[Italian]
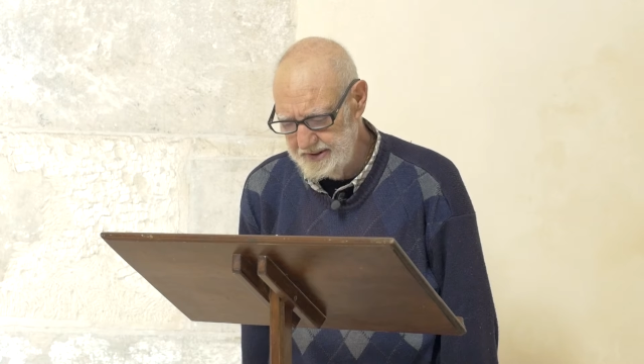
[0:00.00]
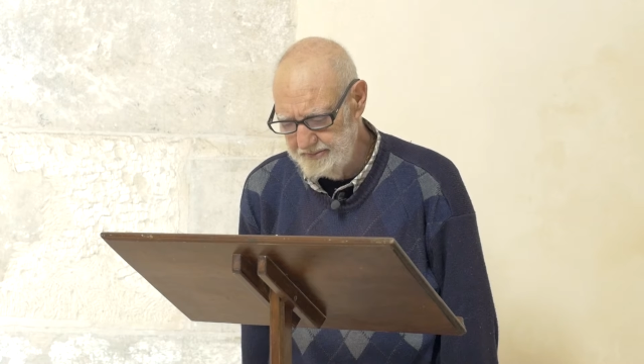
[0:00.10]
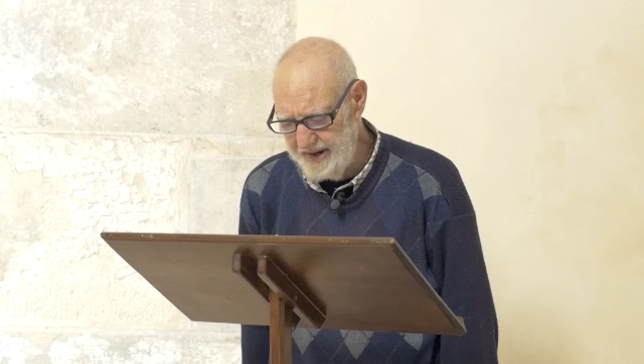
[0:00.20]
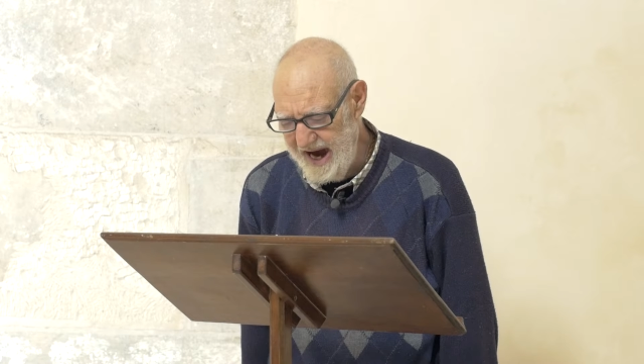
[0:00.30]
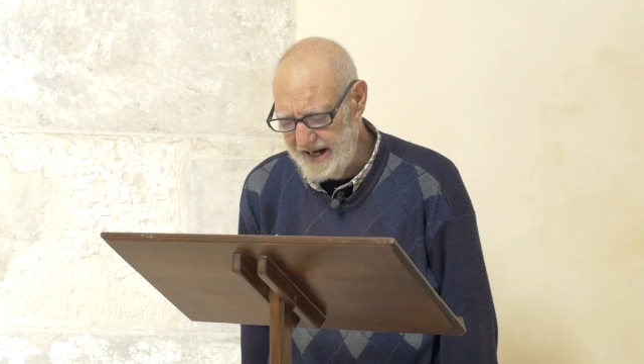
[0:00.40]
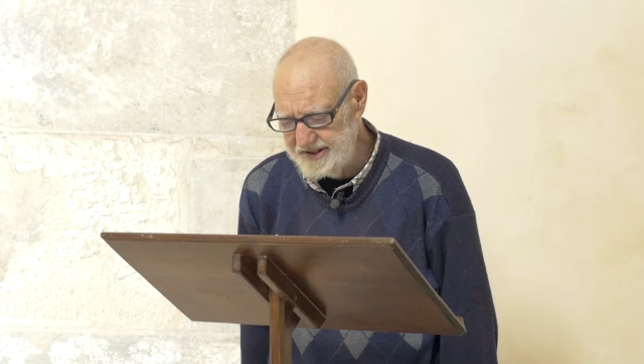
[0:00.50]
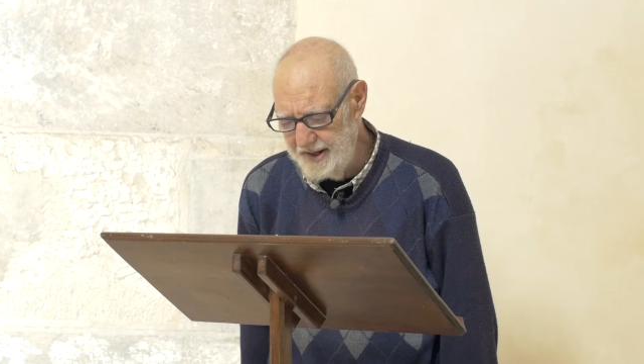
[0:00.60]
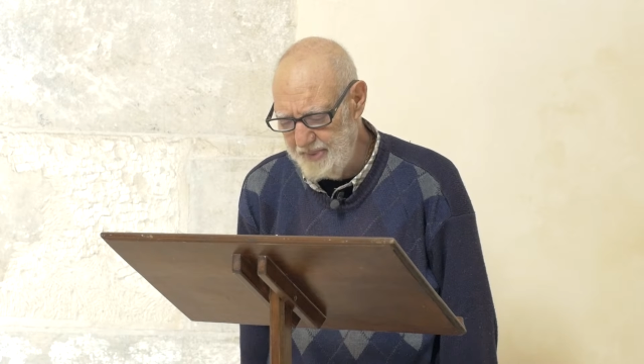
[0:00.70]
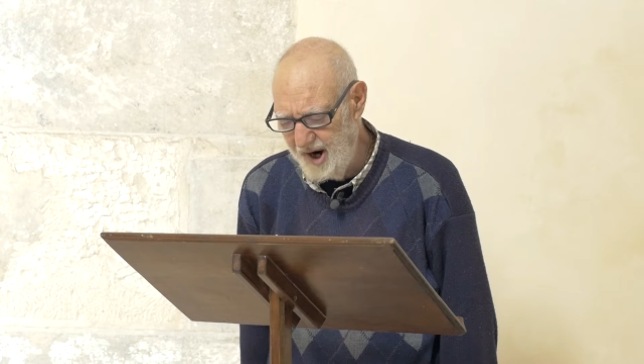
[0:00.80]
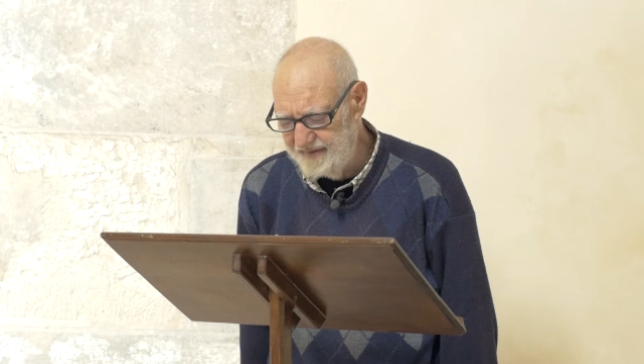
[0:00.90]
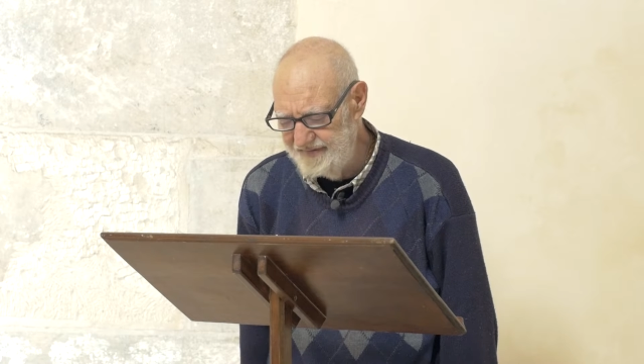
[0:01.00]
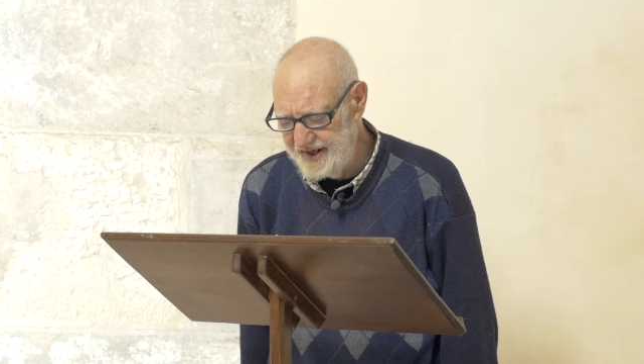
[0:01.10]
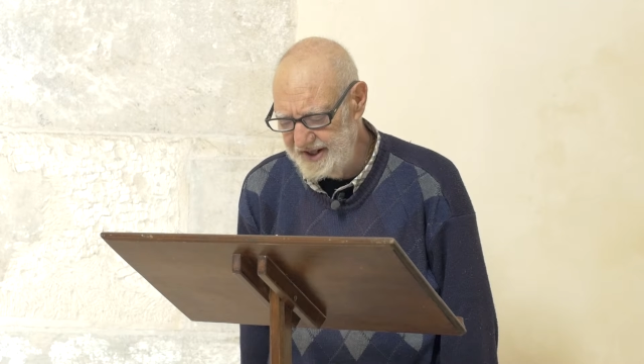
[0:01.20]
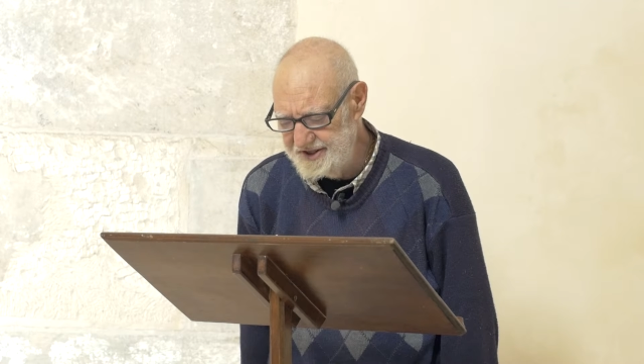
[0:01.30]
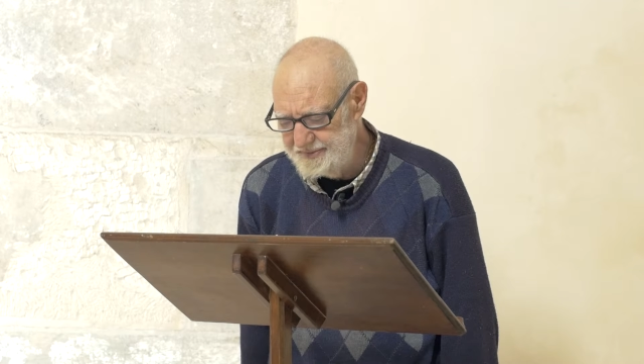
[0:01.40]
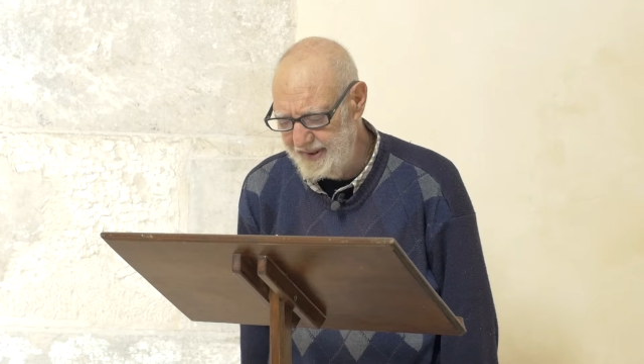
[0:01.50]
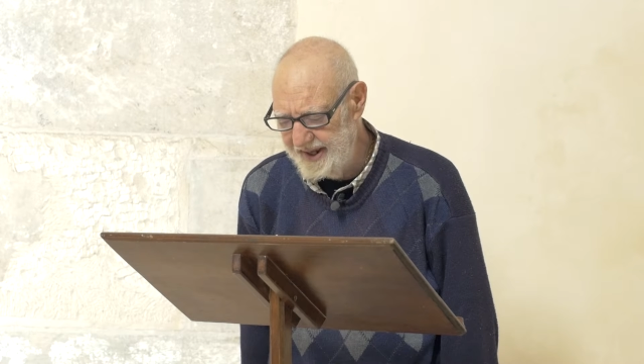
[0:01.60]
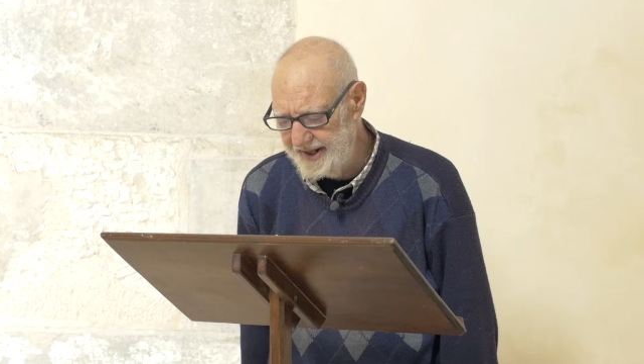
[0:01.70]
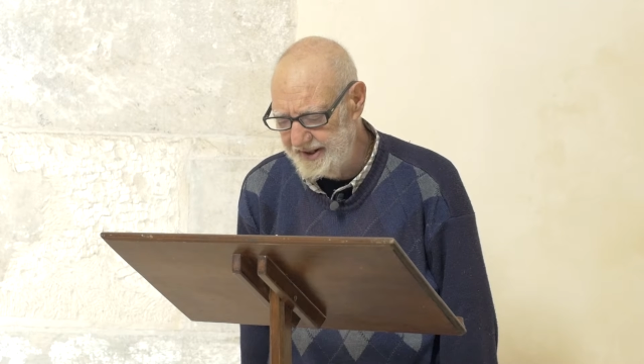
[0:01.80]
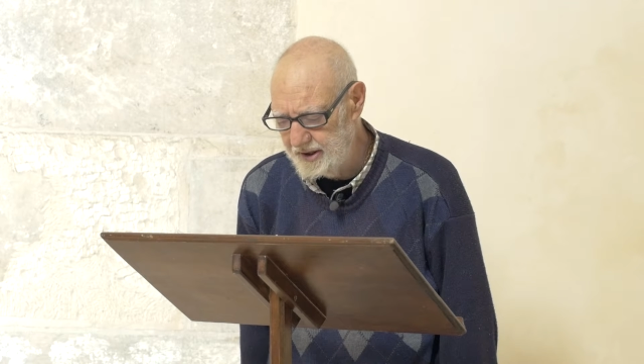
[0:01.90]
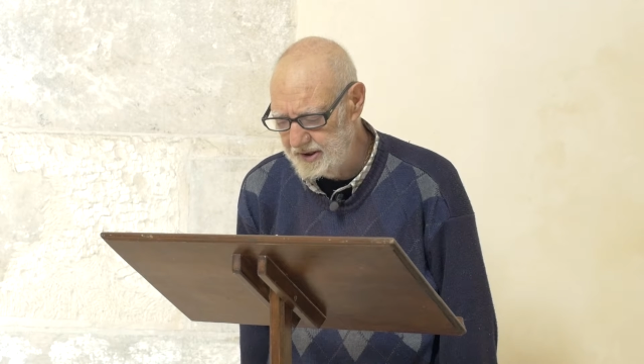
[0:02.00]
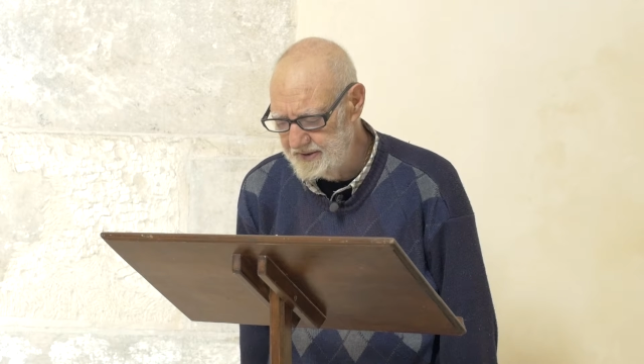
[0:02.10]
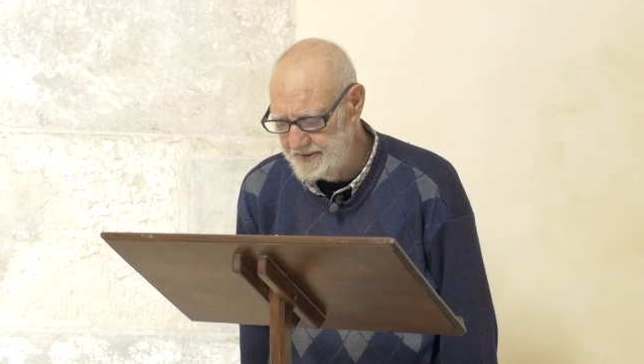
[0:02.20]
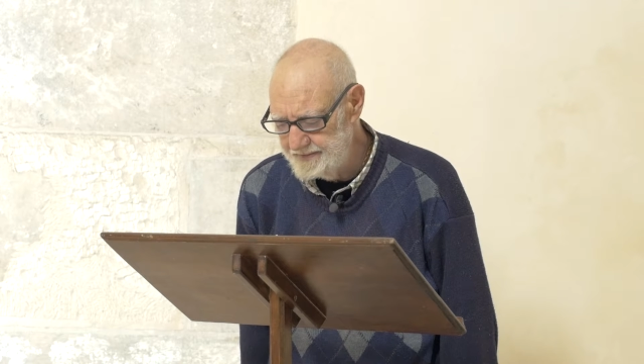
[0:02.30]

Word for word: Beati i poveri in spirito,